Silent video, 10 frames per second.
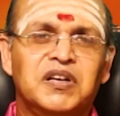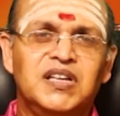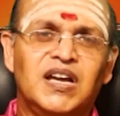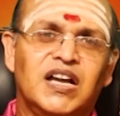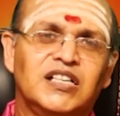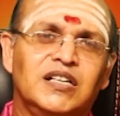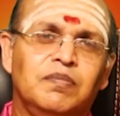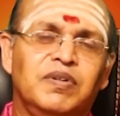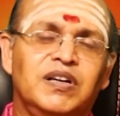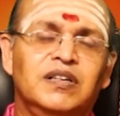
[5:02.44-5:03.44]
பெரிய
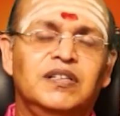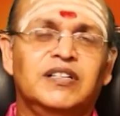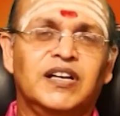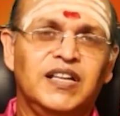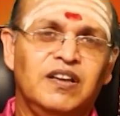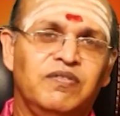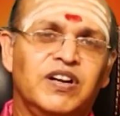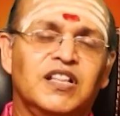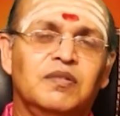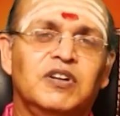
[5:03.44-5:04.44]
கஷ்டப்பட்டு நிறைய
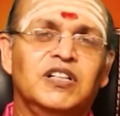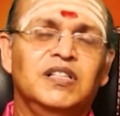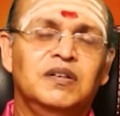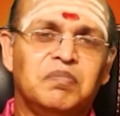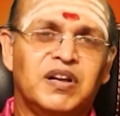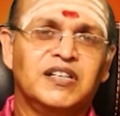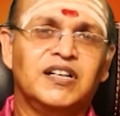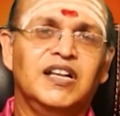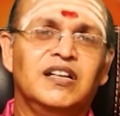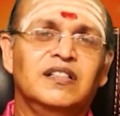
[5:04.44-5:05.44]
விரதம் இருந்து
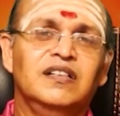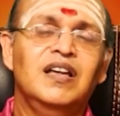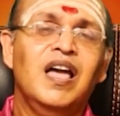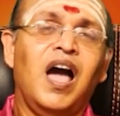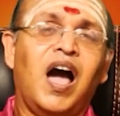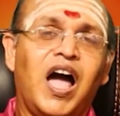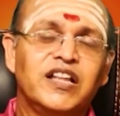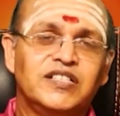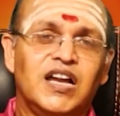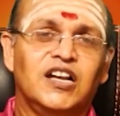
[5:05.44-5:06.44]
பட்டினி இருந்து
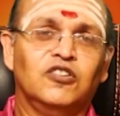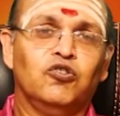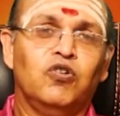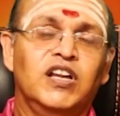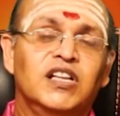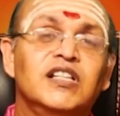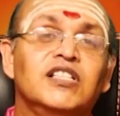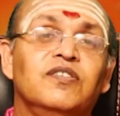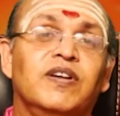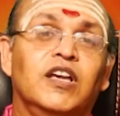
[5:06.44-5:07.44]
ஆச்சாரத்தோடு
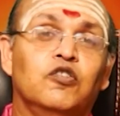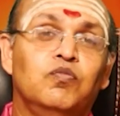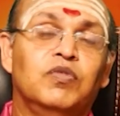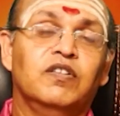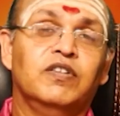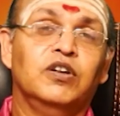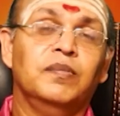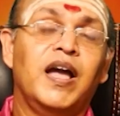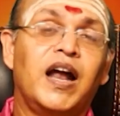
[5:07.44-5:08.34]
இருந்து சிவனை கும்பிட வேண்டும்